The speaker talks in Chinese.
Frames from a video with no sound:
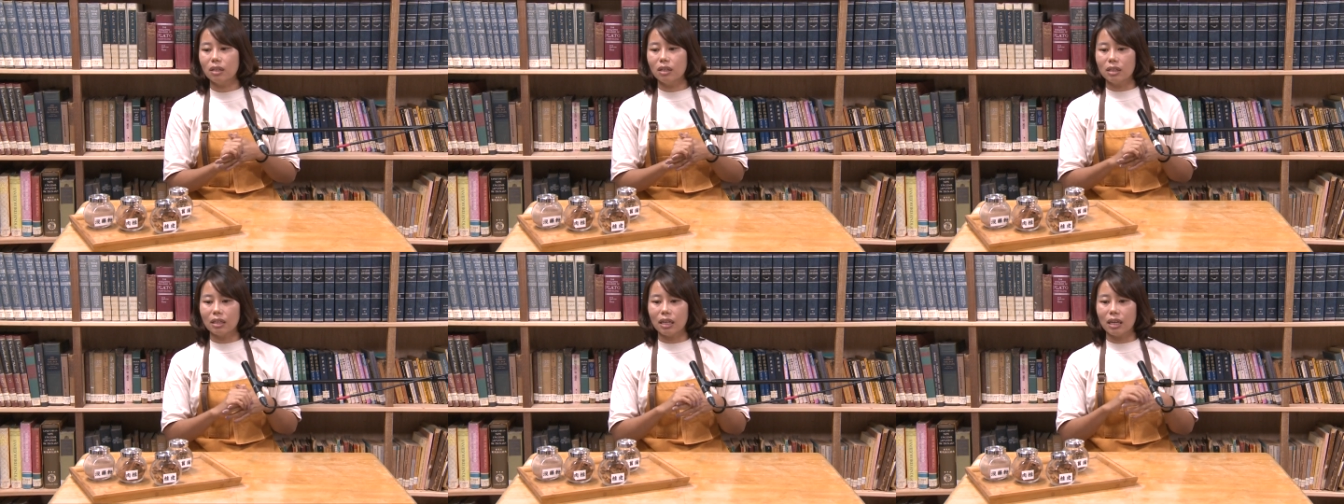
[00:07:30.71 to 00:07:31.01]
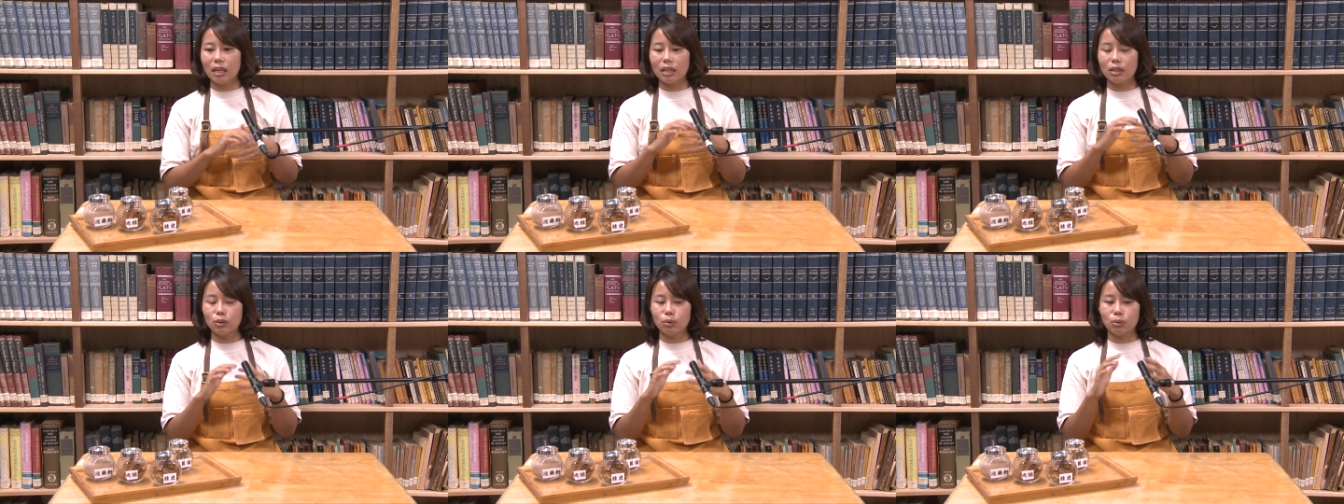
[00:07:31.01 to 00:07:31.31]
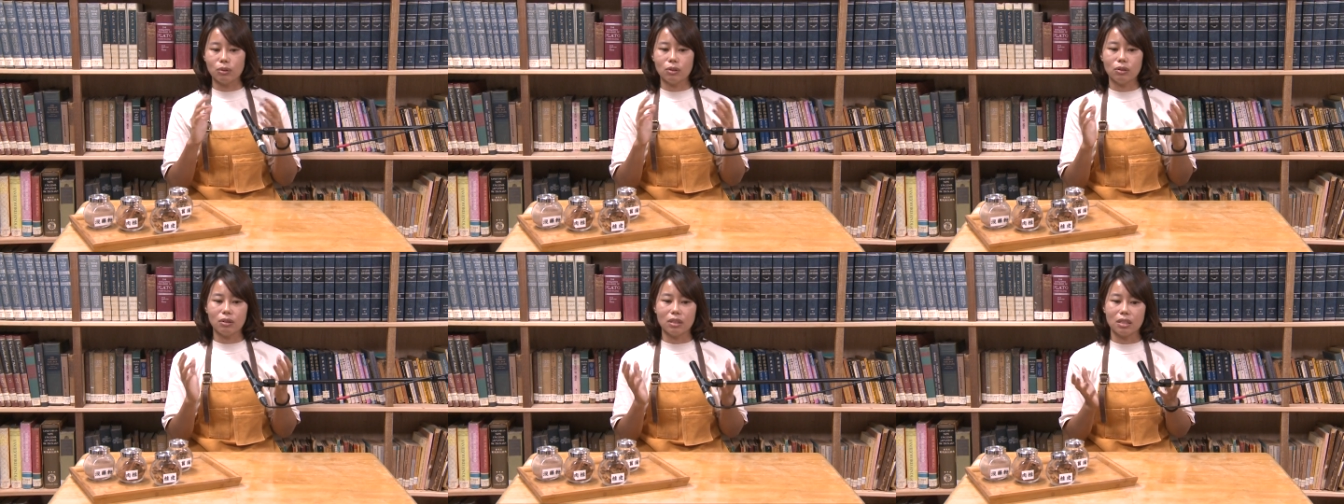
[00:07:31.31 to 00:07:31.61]
他
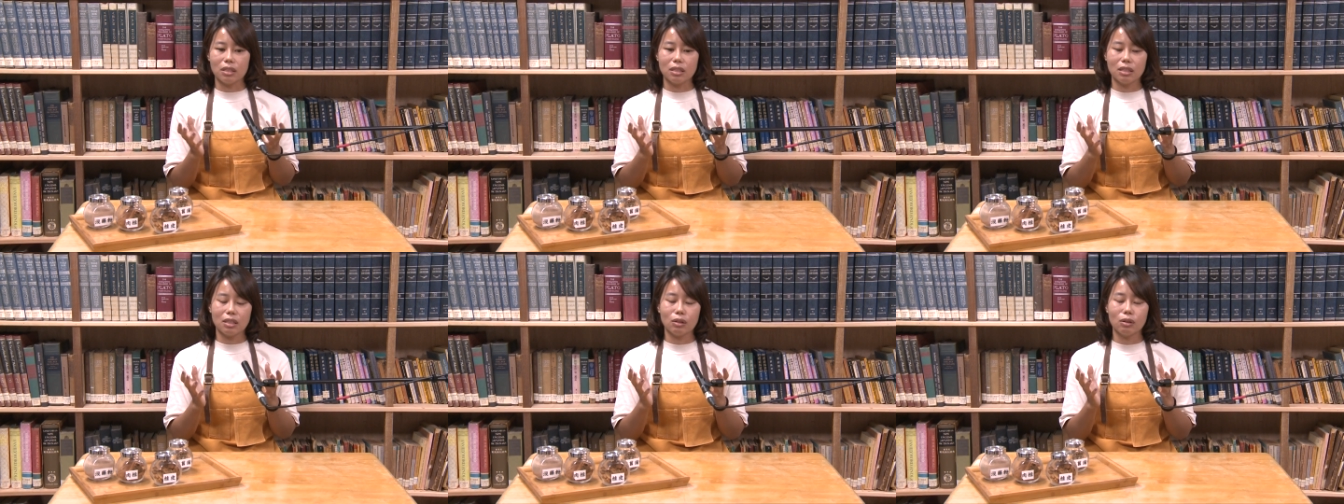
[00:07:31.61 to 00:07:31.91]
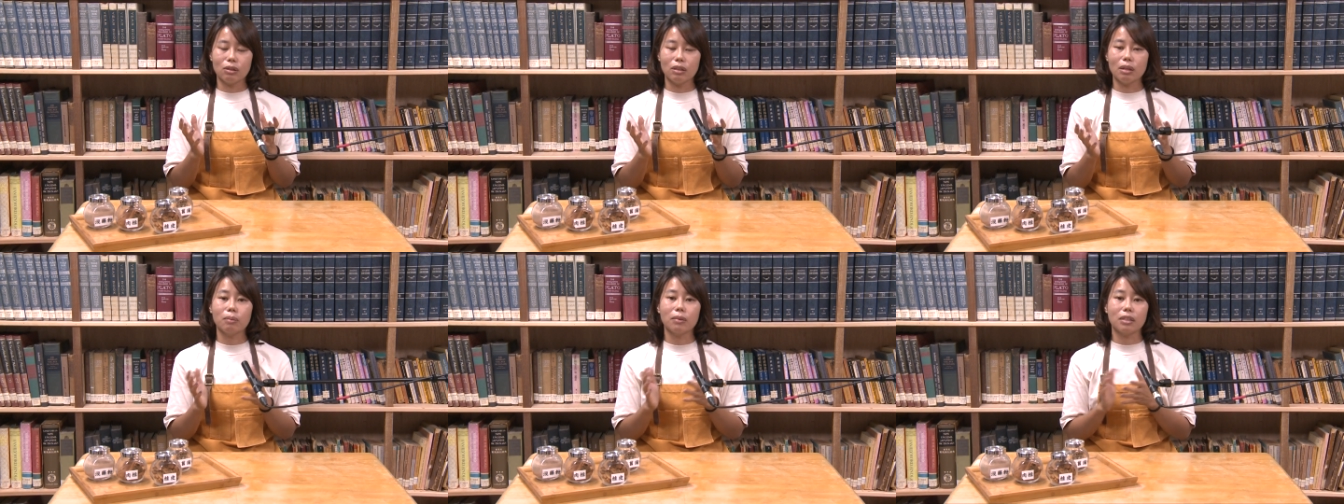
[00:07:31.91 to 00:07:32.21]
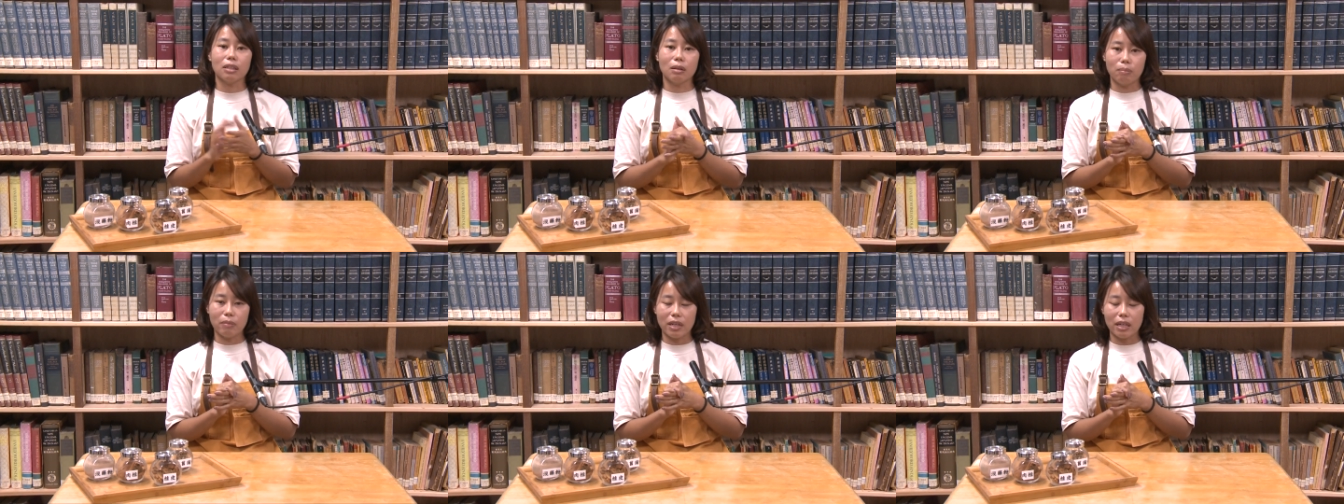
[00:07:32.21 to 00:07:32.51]
所有的一切都那么
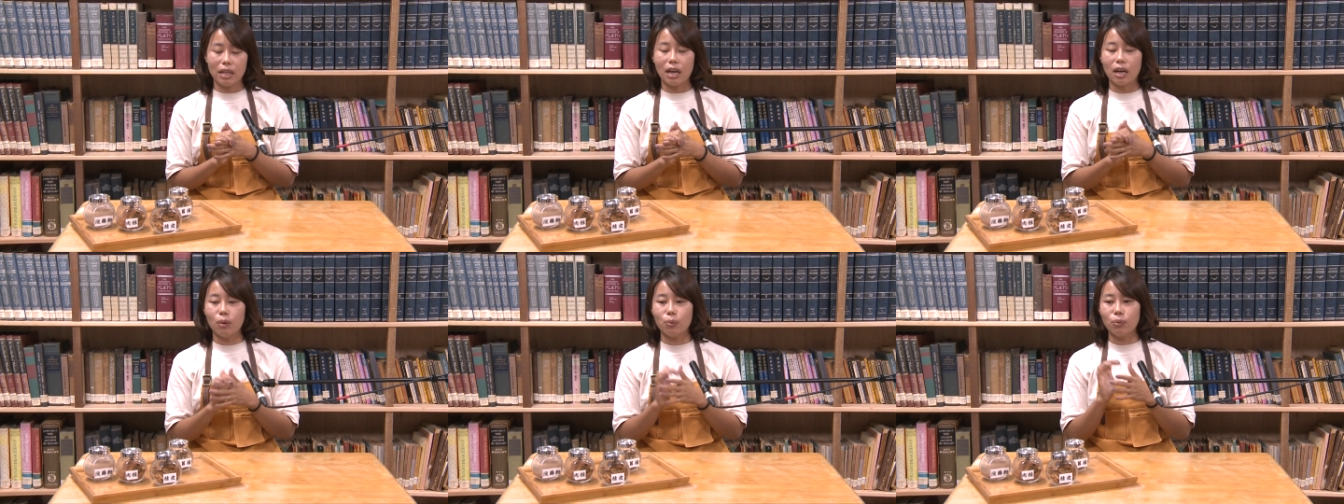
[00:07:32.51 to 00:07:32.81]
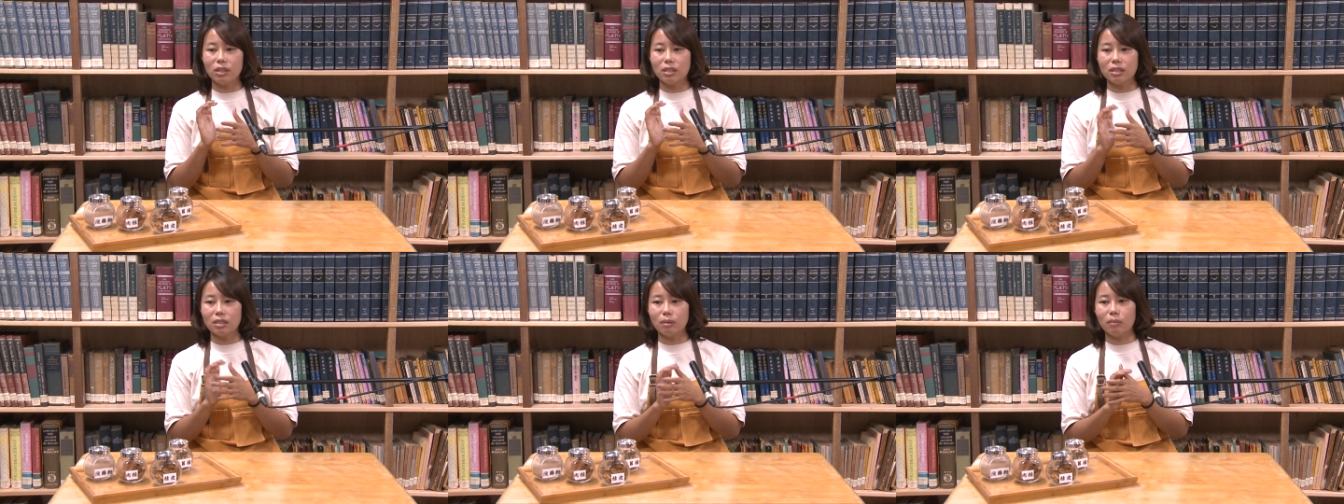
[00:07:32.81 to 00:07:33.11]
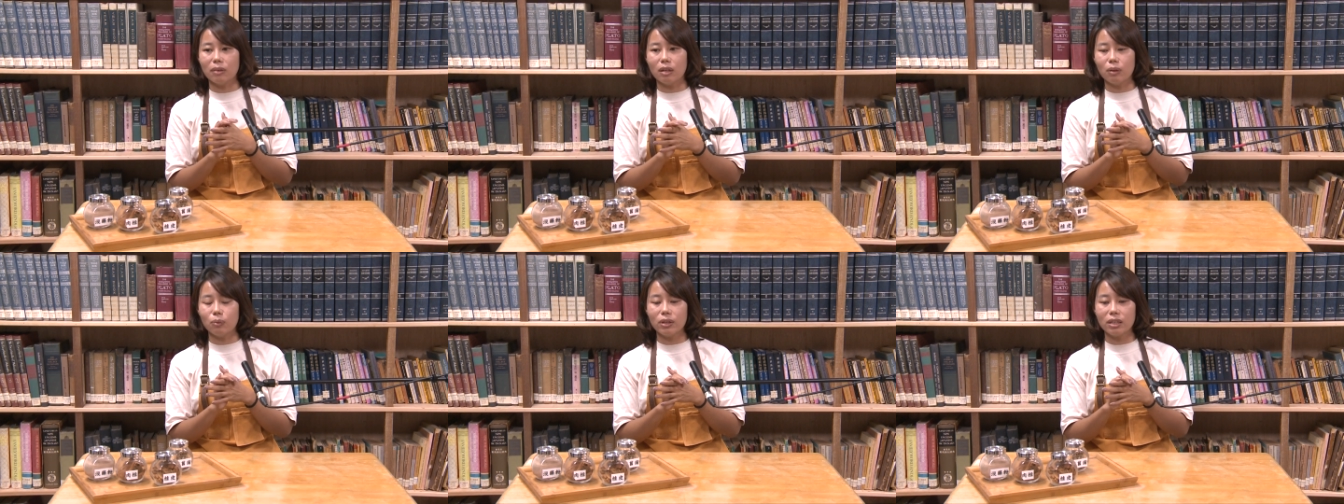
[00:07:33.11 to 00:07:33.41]
的美好，为什
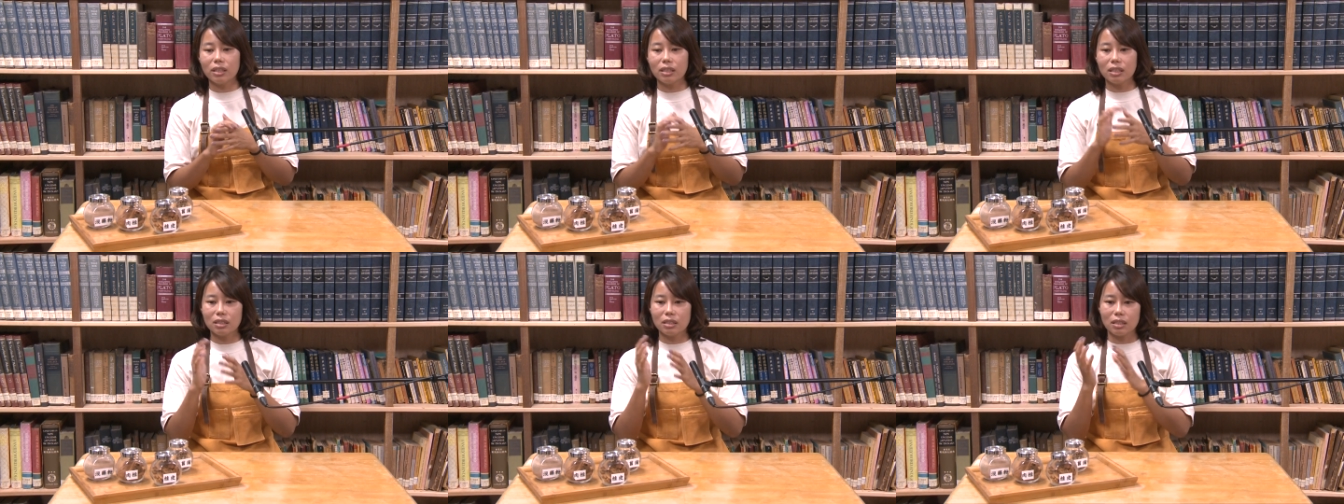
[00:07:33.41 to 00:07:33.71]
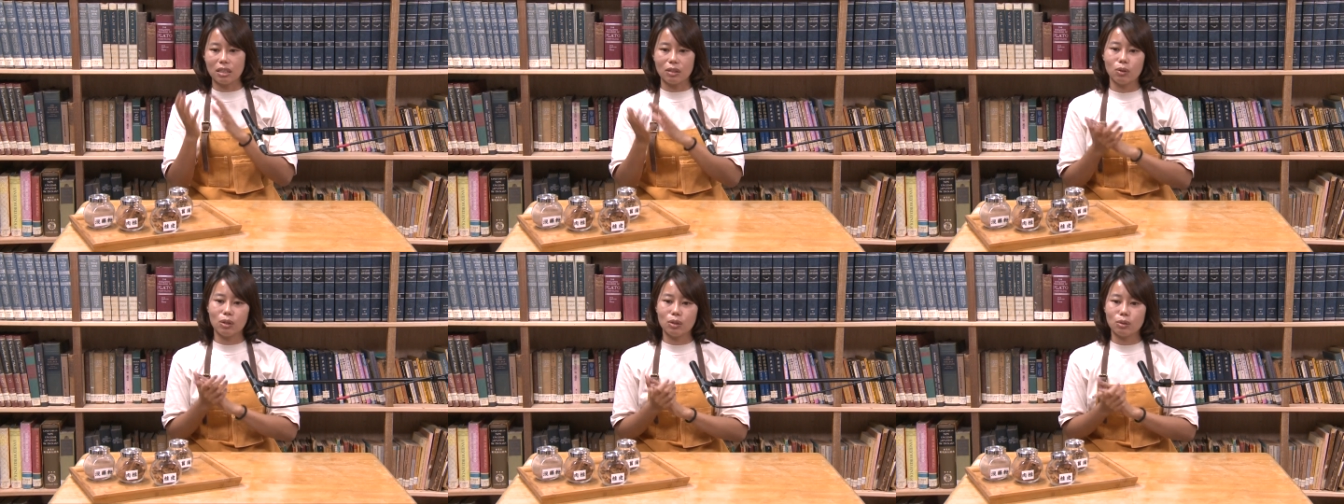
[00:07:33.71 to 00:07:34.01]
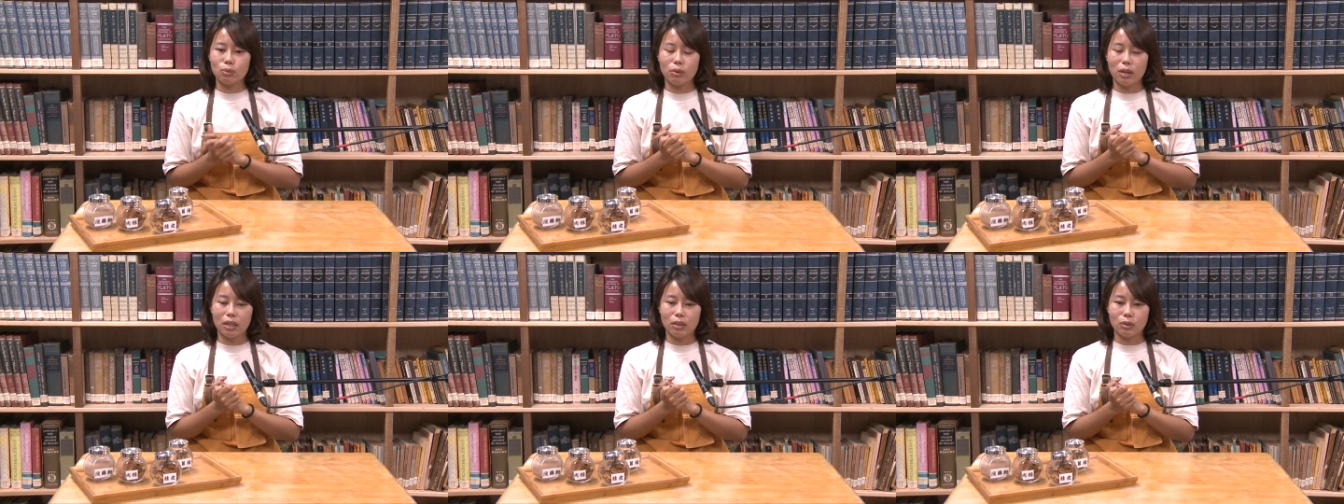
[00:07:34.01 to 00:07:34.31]
么会一诊断
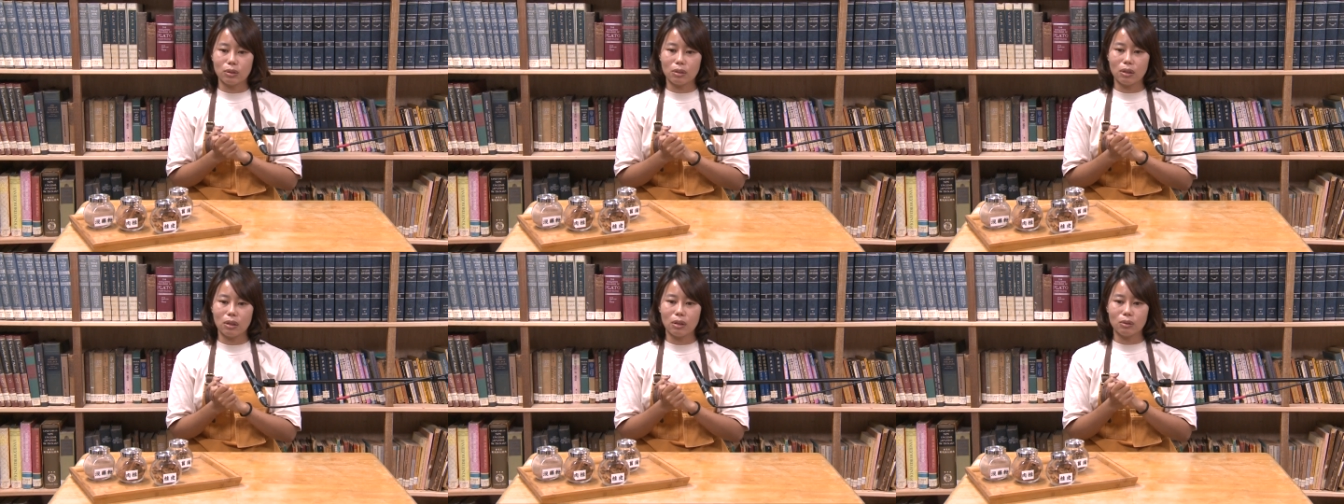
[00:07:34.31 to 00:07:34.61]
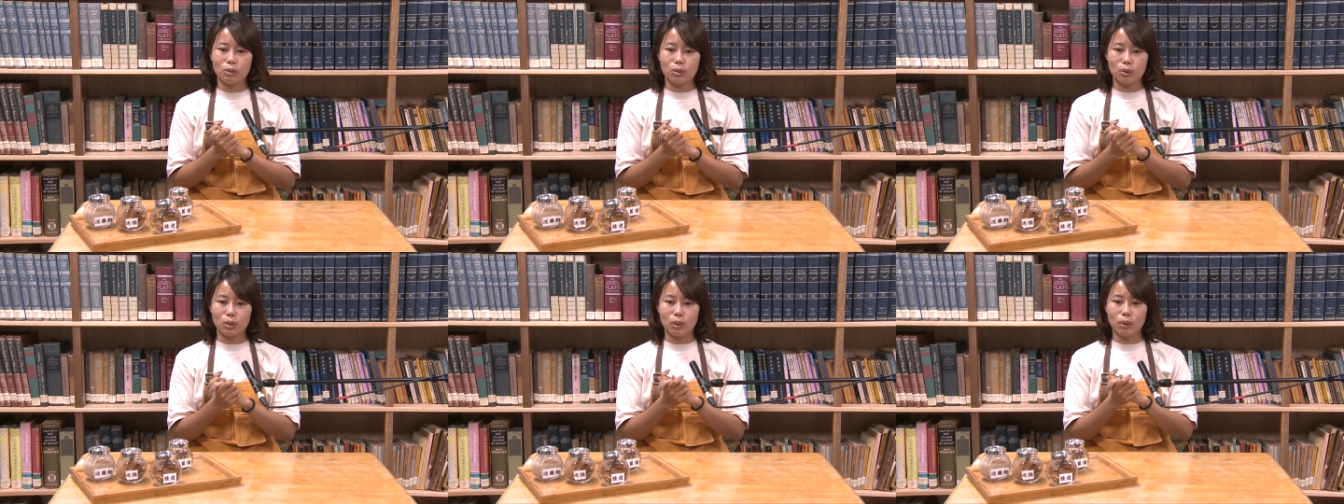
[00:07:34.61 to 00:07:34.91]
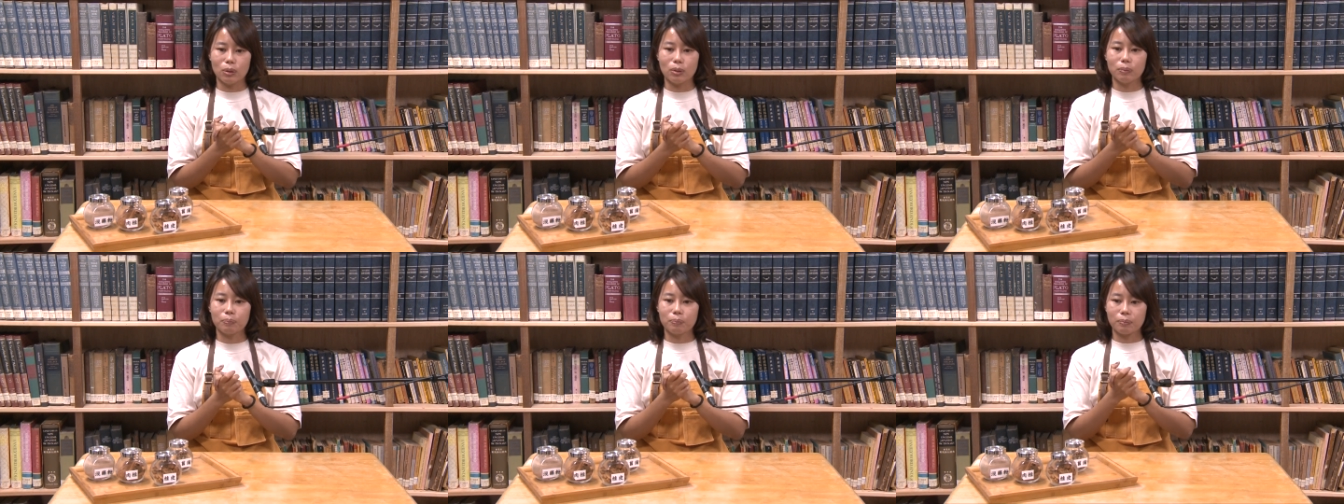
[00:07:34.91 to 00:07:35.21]
出来之后就